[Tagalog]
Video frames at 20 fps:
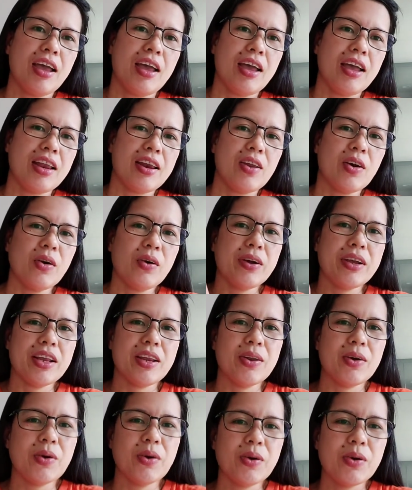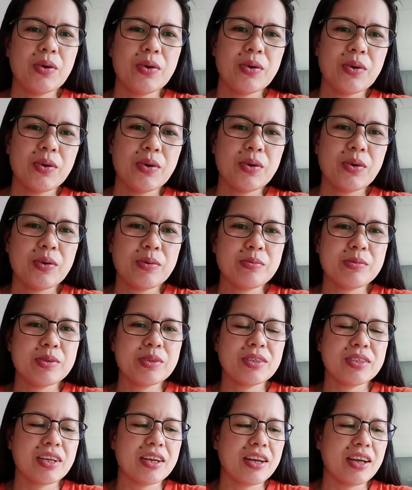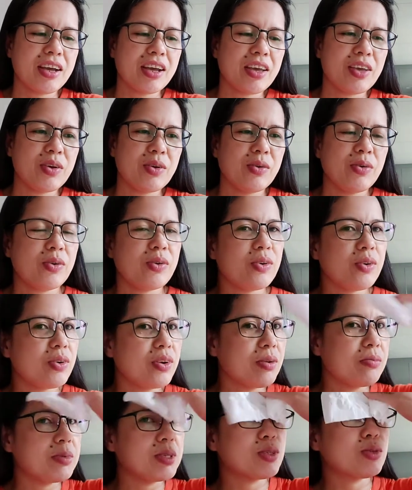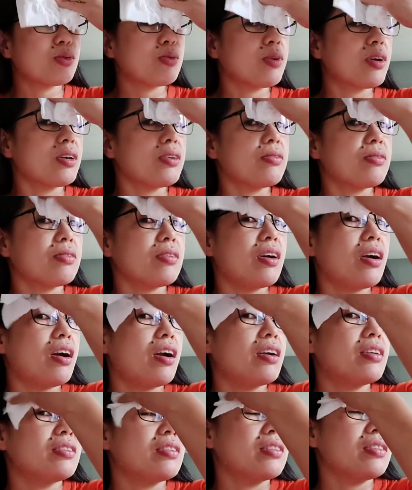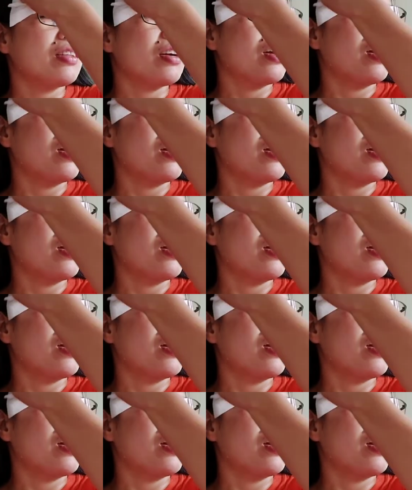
Hello, hello! Musta na kayo? Namiss ko kayo guys. Ang